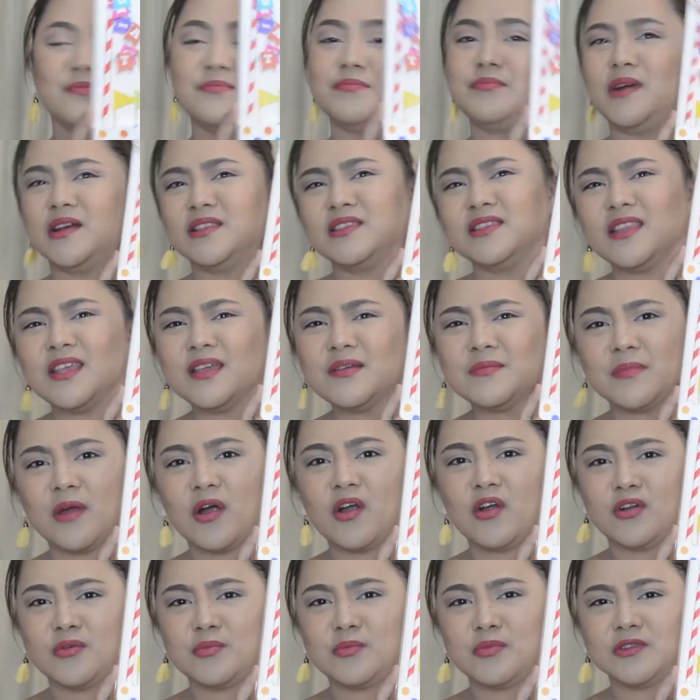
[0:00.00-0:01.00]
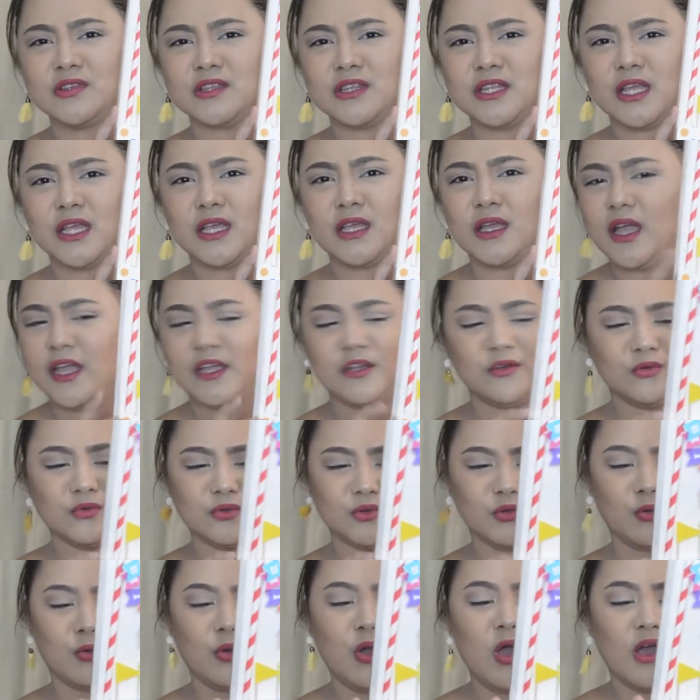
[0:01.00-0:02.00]
Bunting ba or bunting? I don't
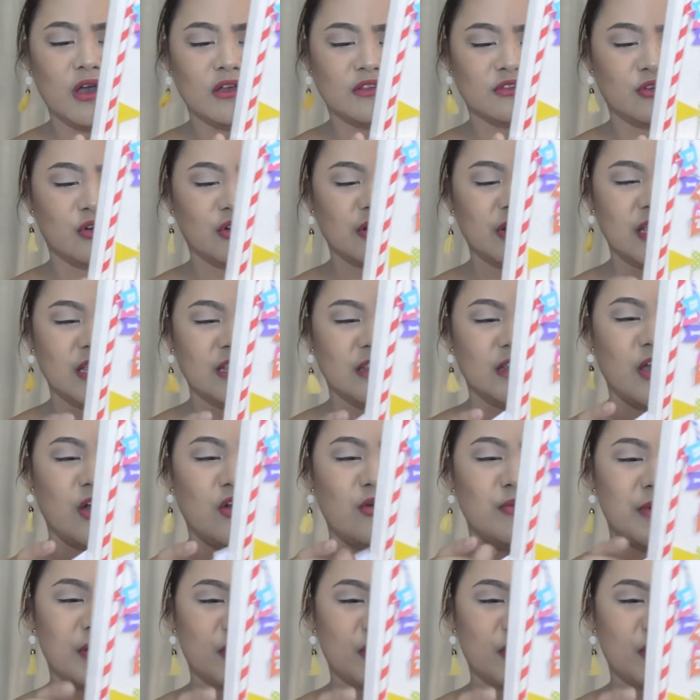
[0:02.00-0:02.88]
know. Sorry, hindi ako